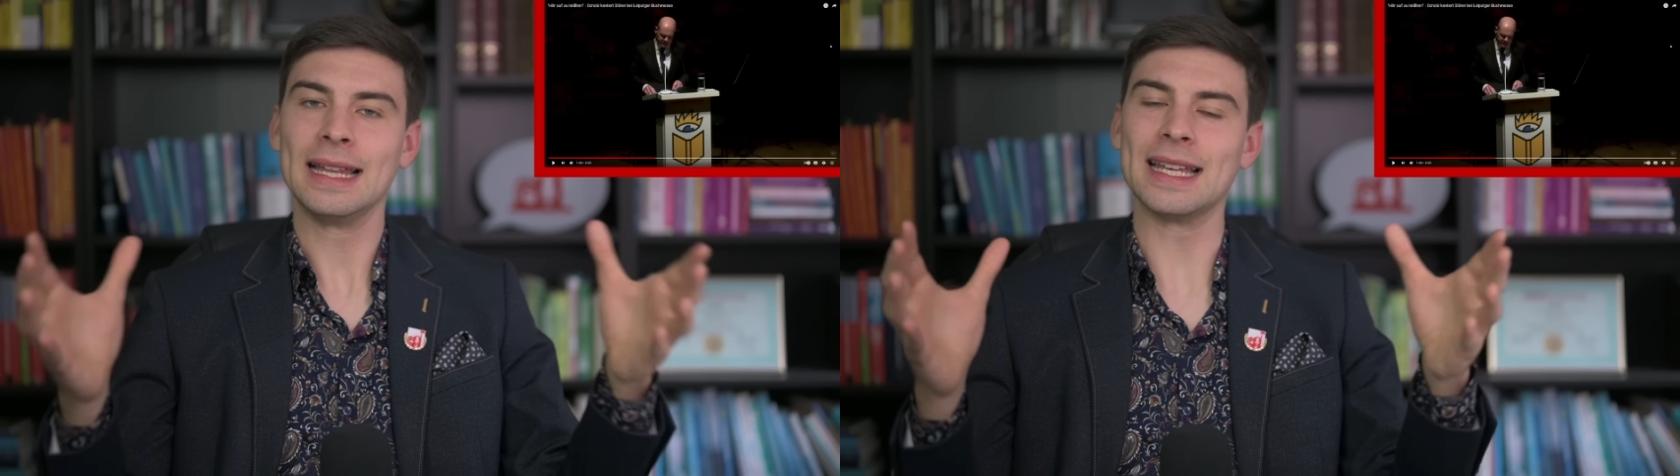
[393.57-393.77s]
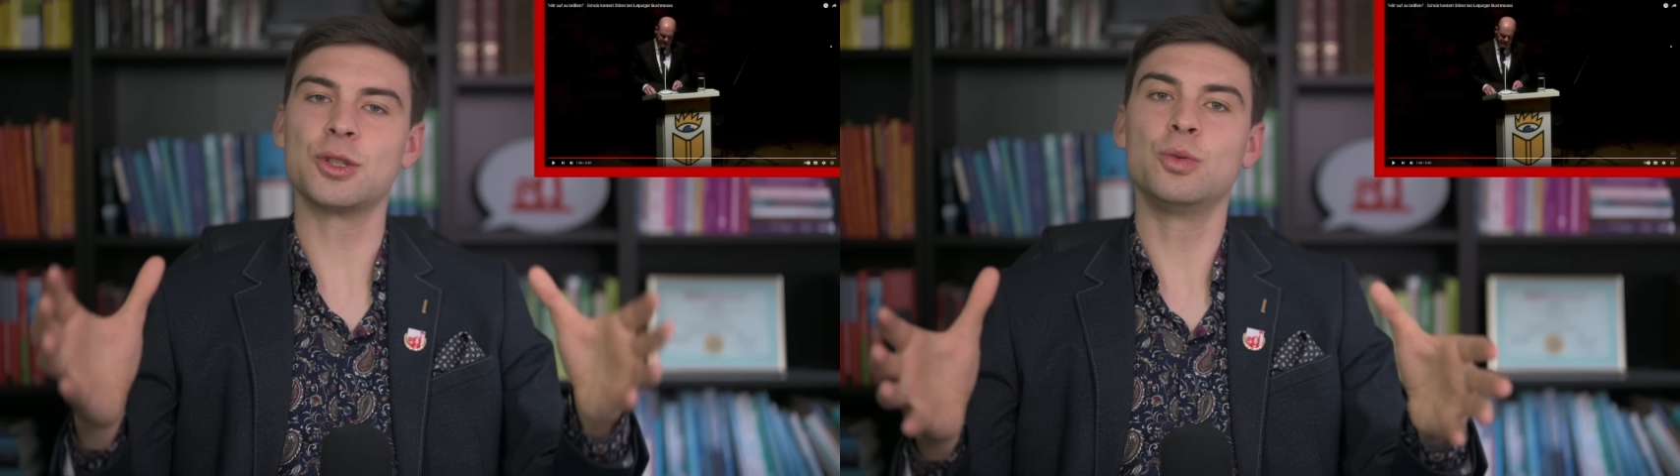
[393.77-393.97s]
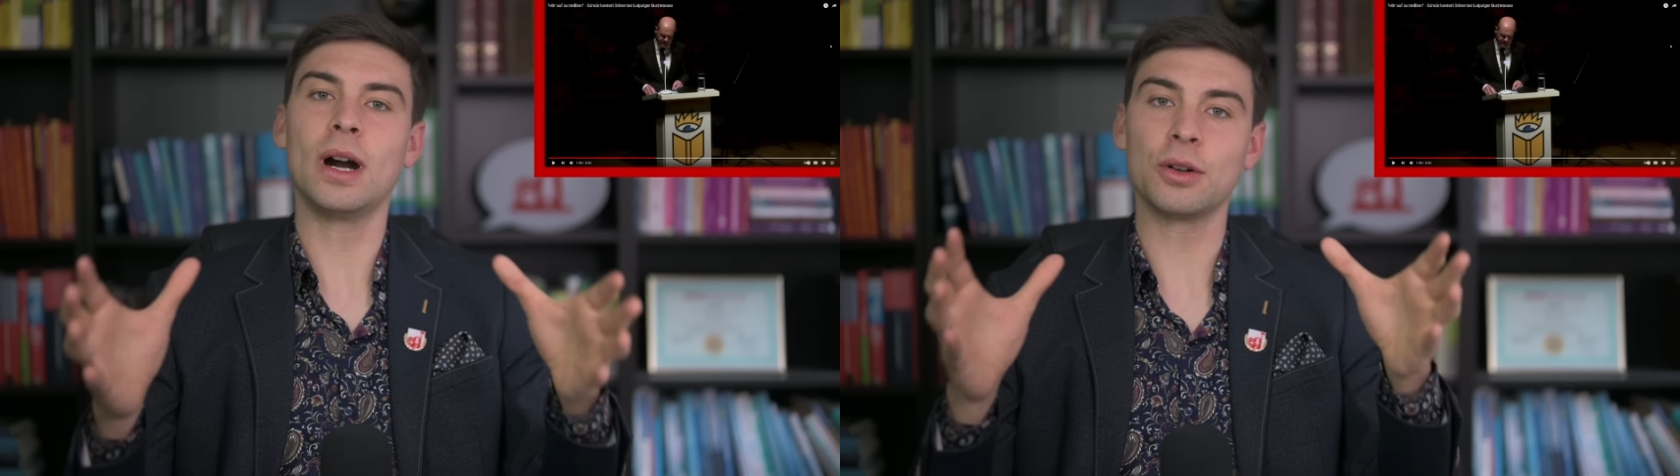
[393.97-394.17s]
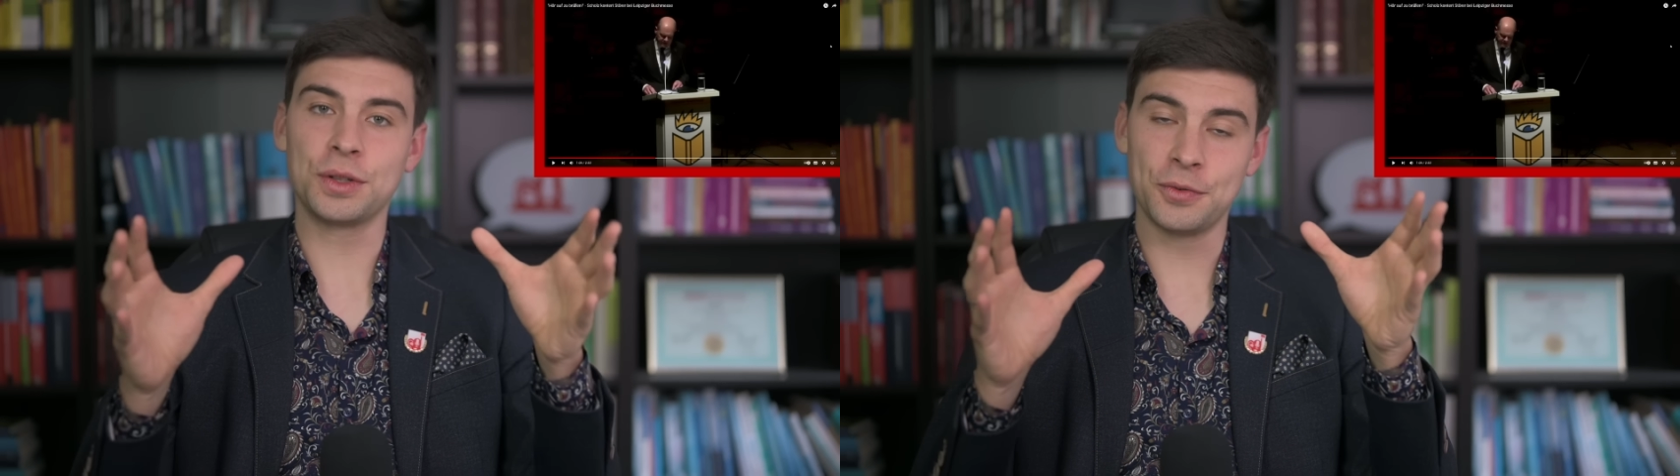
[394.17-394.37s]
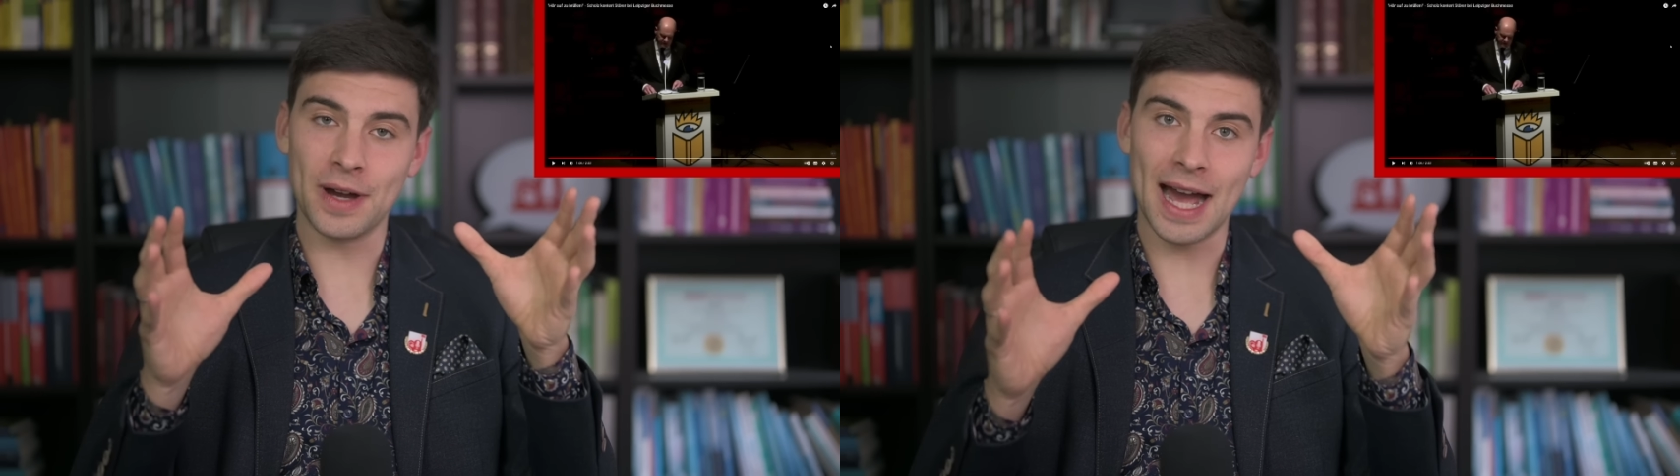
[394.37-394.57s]
dass du auch
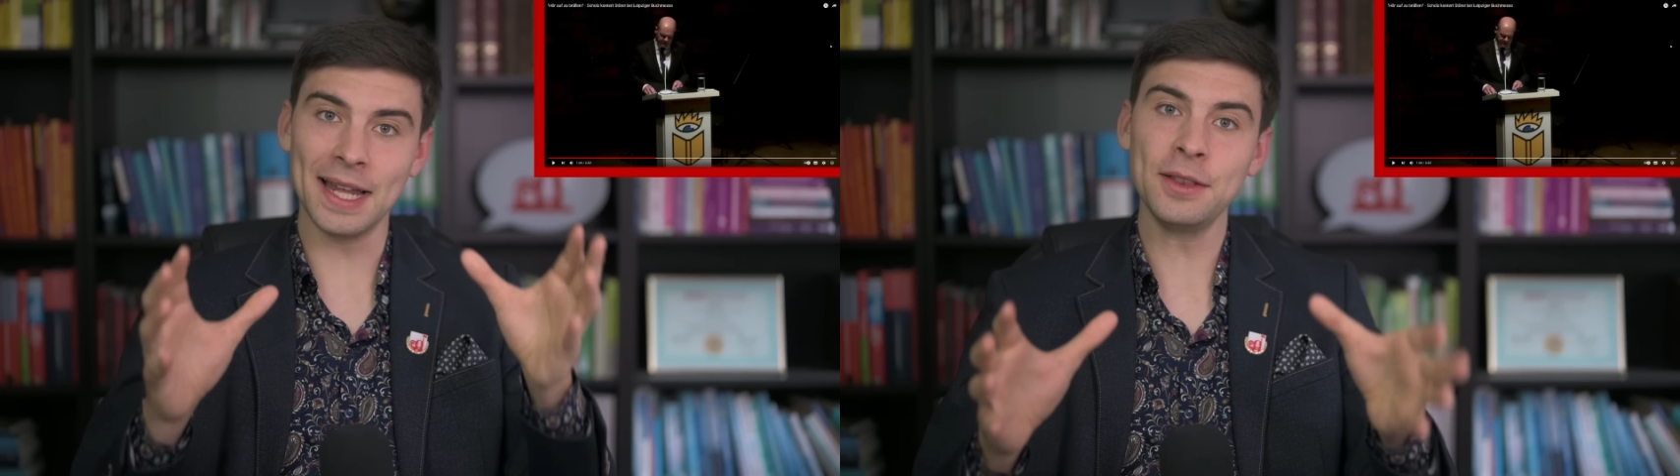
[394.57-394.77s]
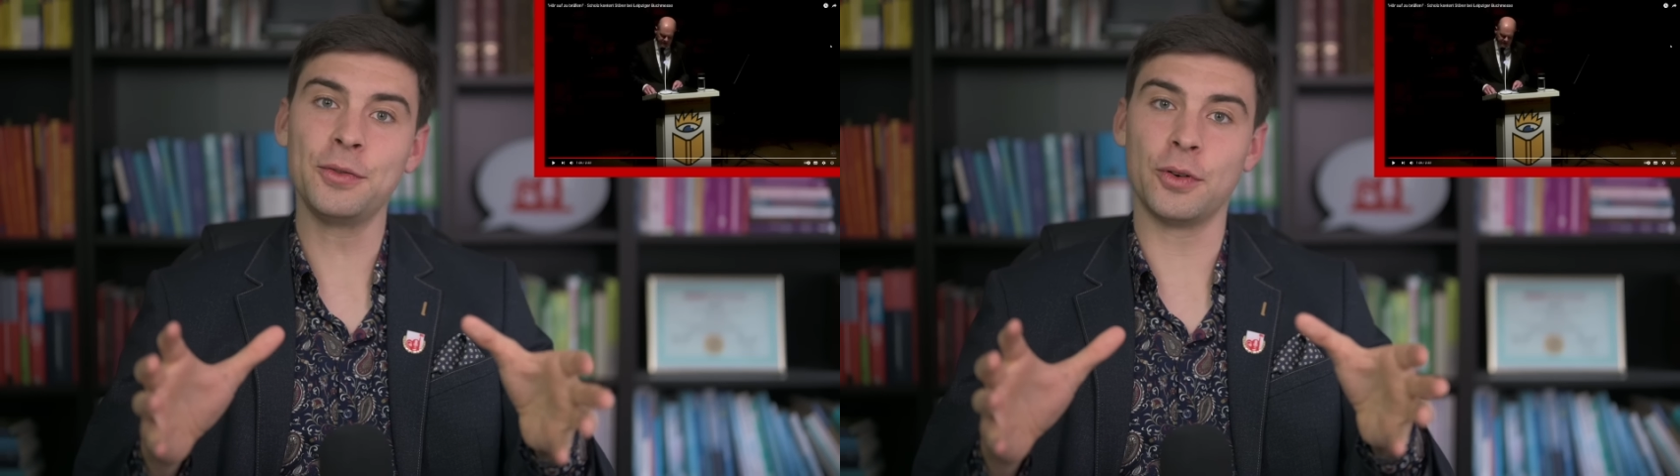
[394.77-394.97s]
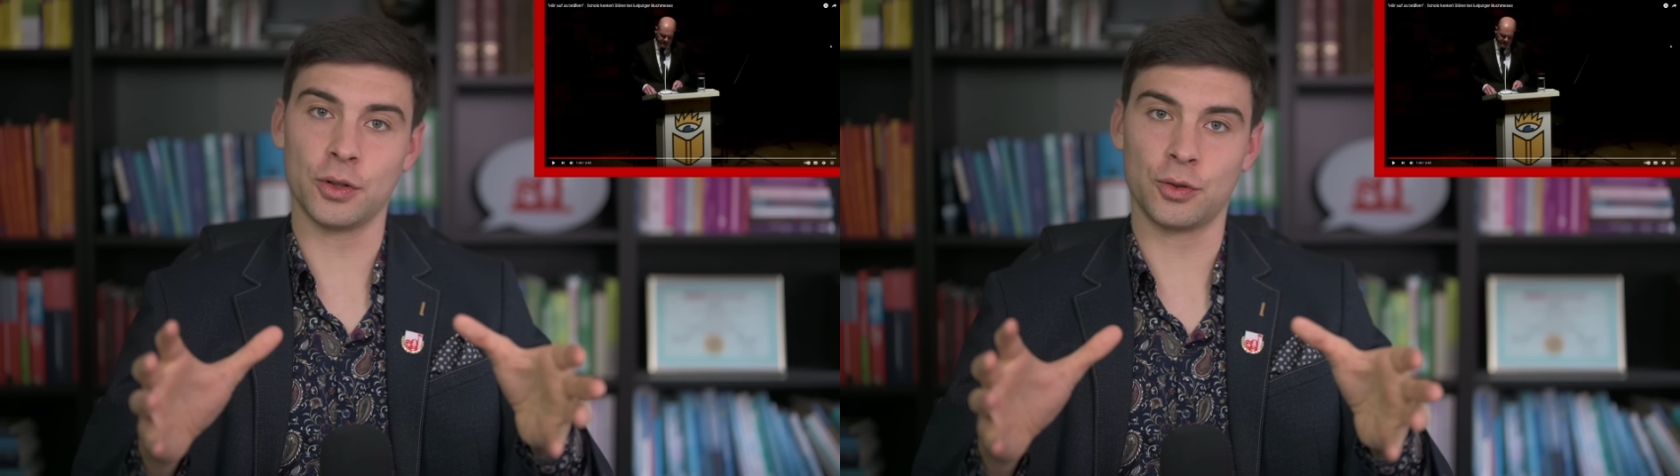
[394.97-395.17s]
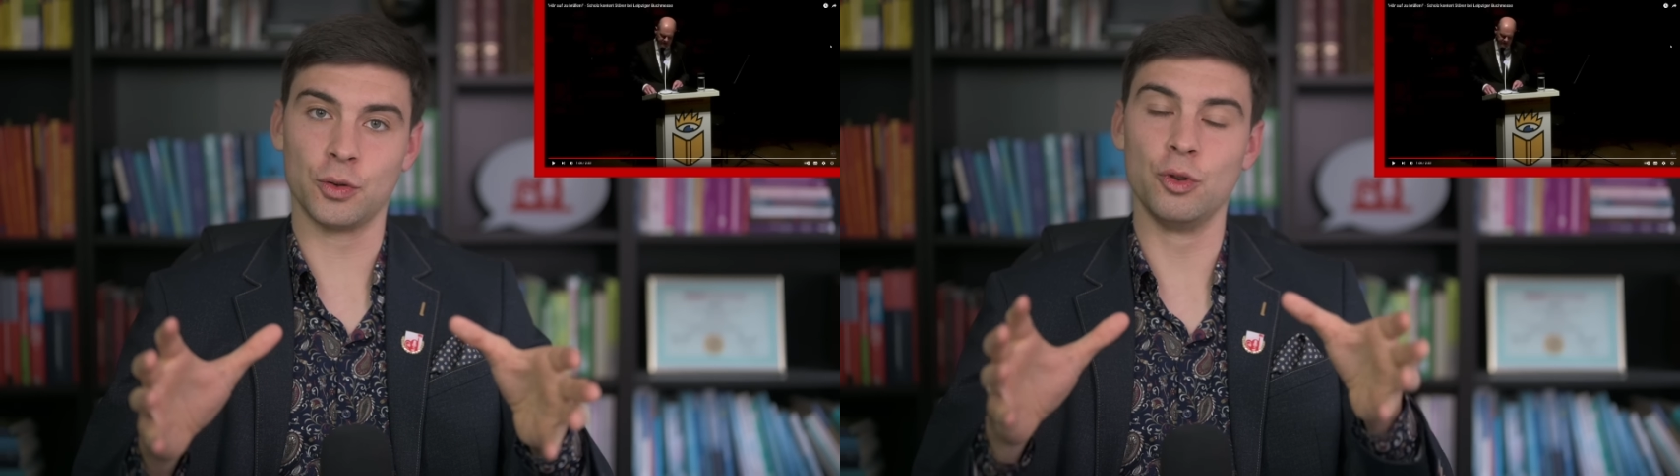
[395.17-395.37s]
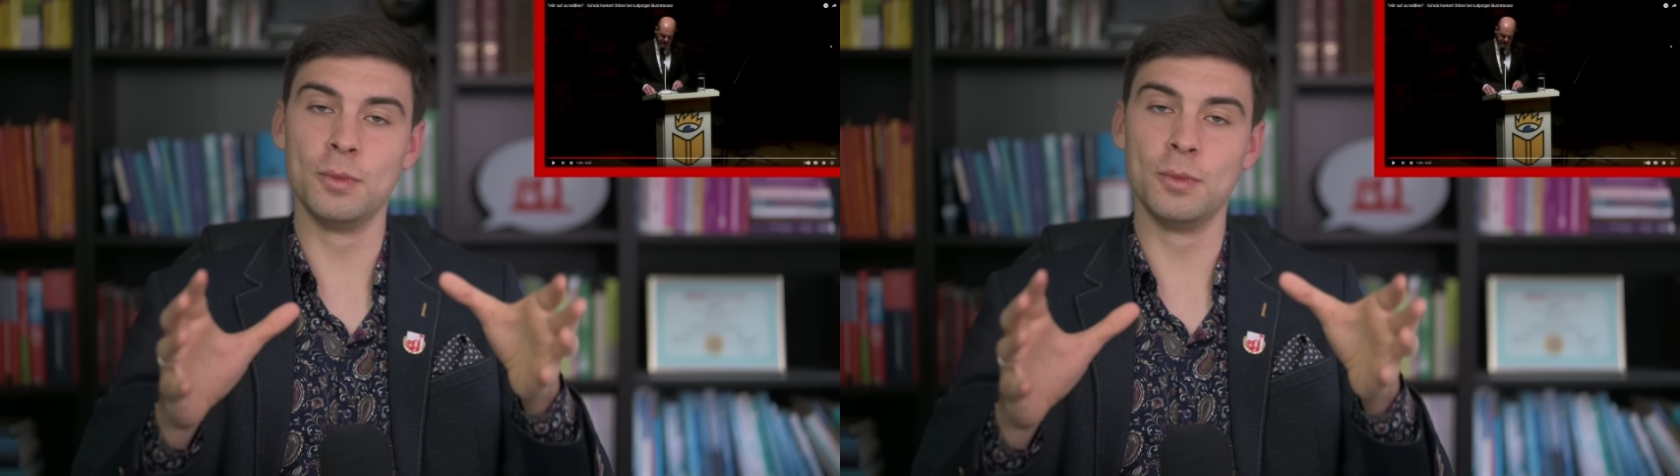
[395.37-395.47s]
die Verantwortung